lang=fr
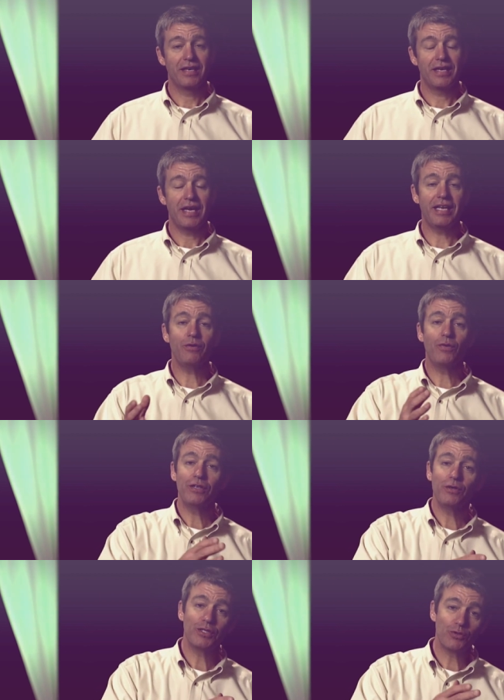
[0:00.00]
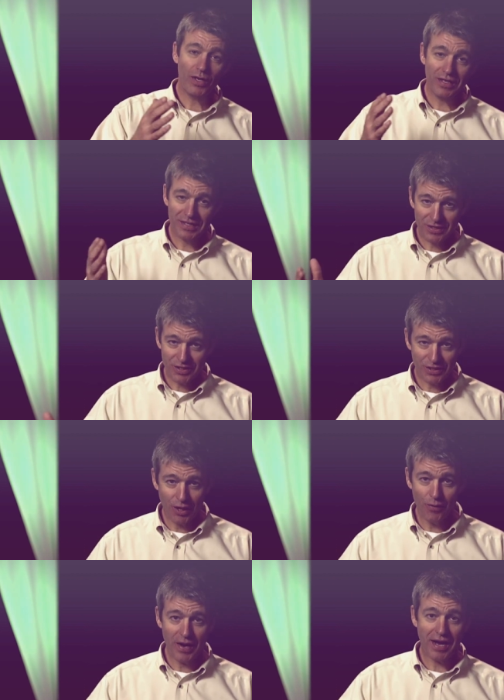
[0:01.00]
quiconque veut sortir
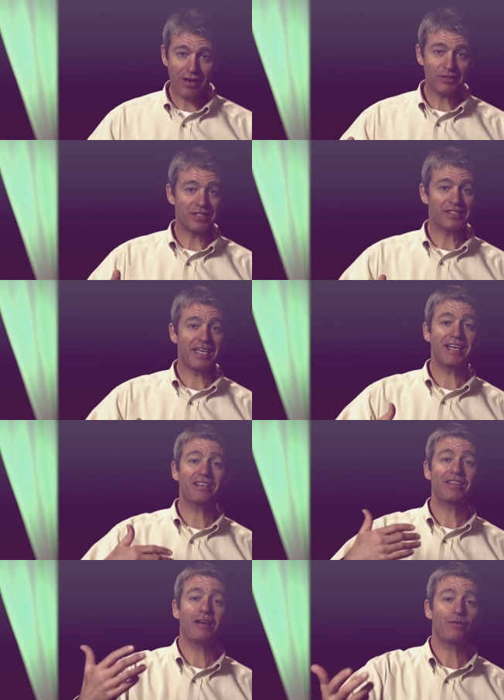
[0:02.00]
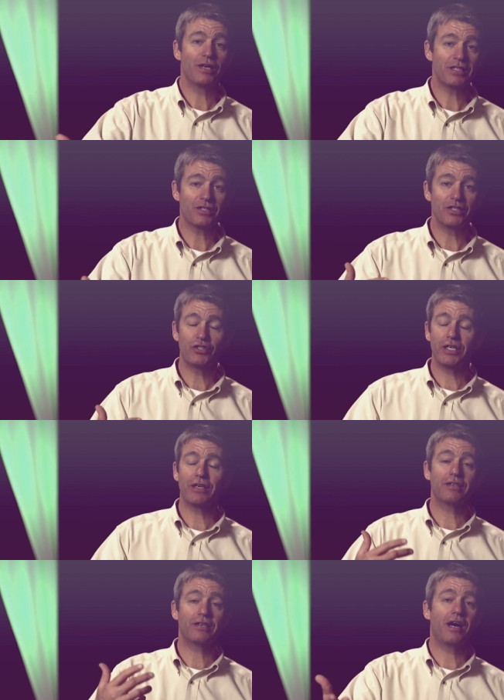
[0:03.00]
et prendre ce risque et partager
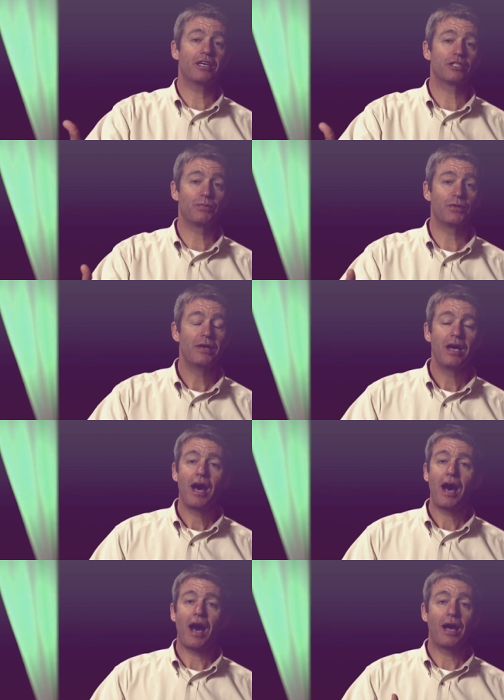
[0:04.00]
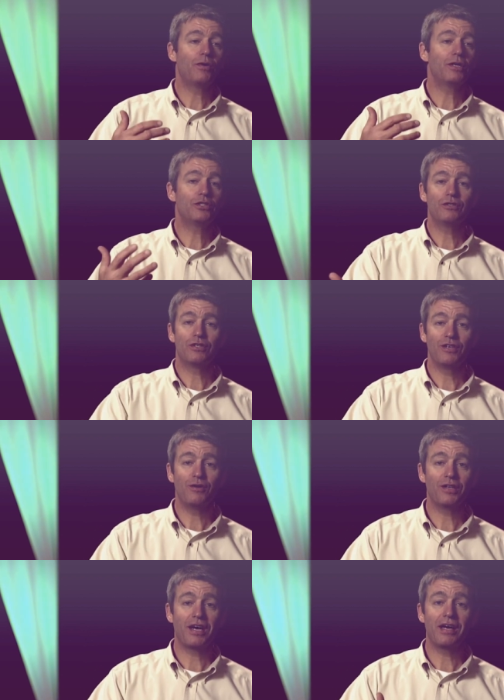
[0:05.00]
l'Évangile, je veux que vous sachiez
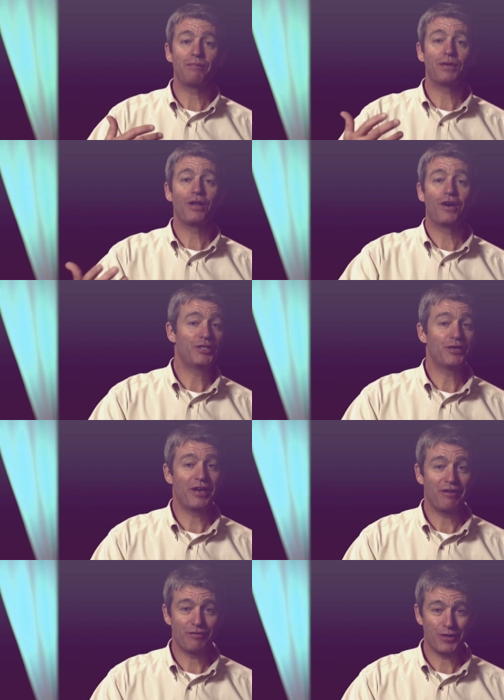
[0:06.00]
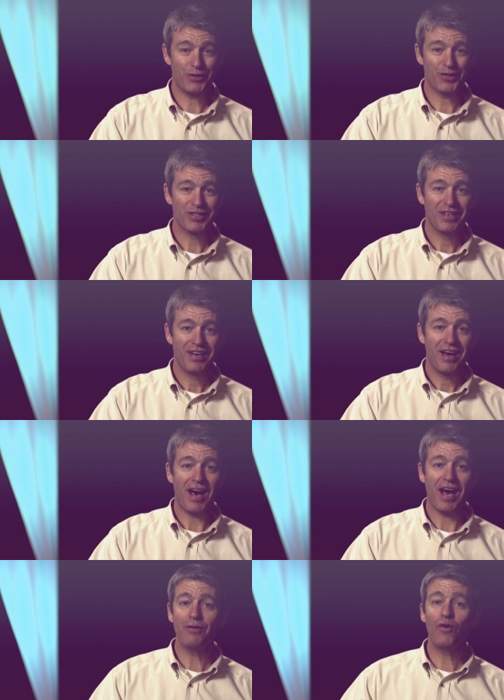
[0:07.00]
que j'applaudis vos efforts.
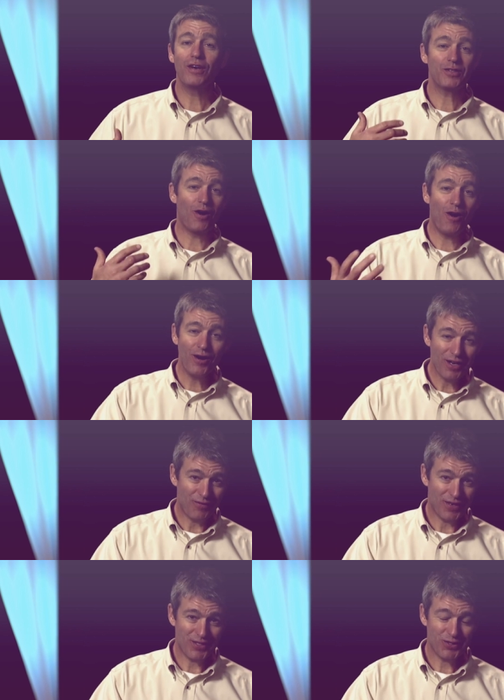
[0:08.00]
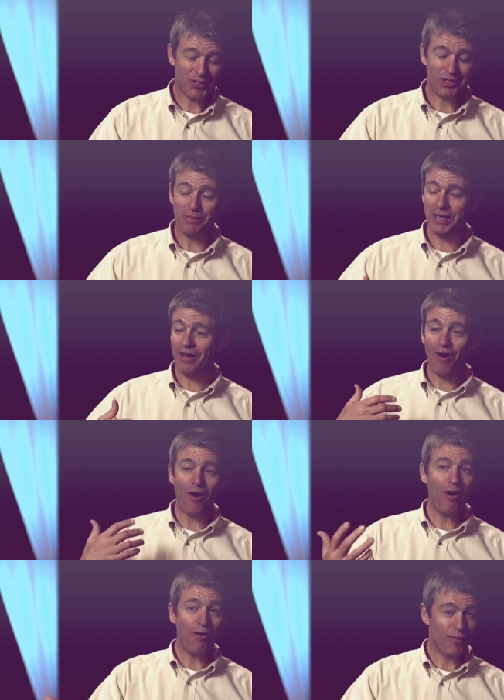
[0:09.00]
Je veux que nous soyons tous toujours en
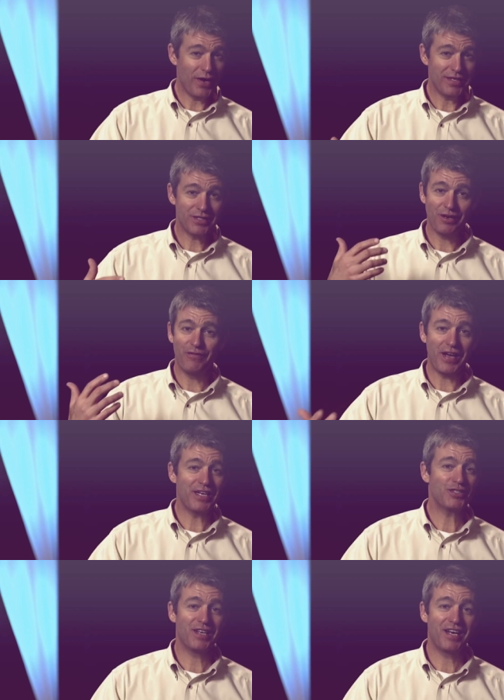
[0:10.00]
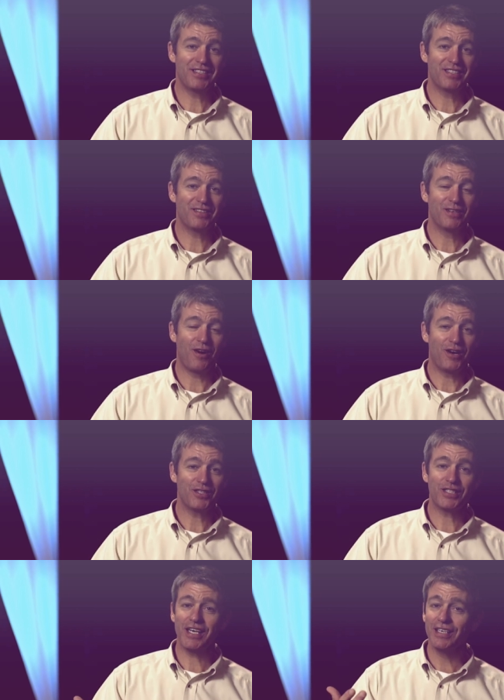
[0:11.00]
train d'évangéliser les perdus,
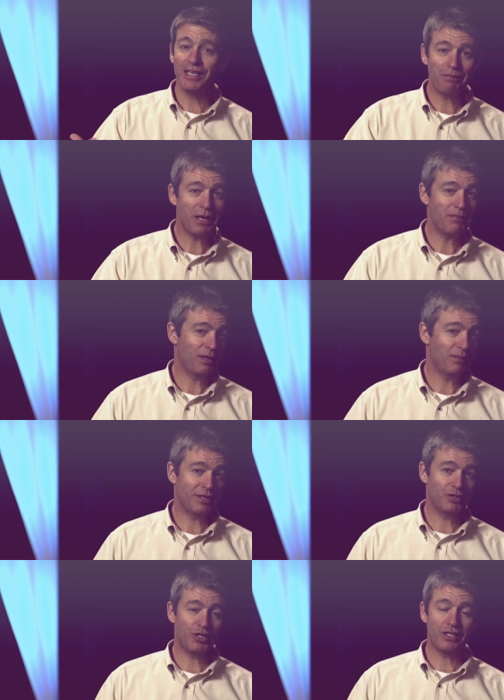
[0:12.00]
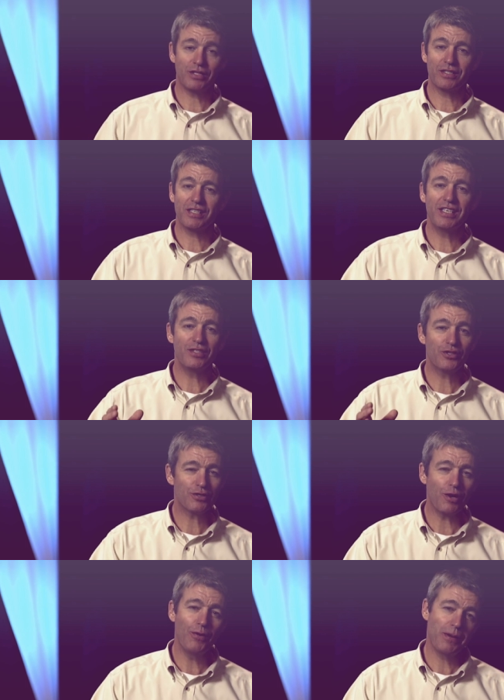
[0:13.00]
de parler aux gens de Jésus. Cela
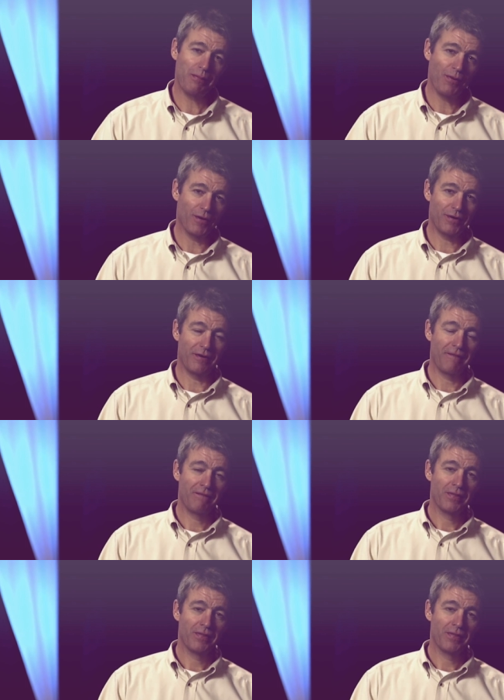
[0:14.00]
est très important.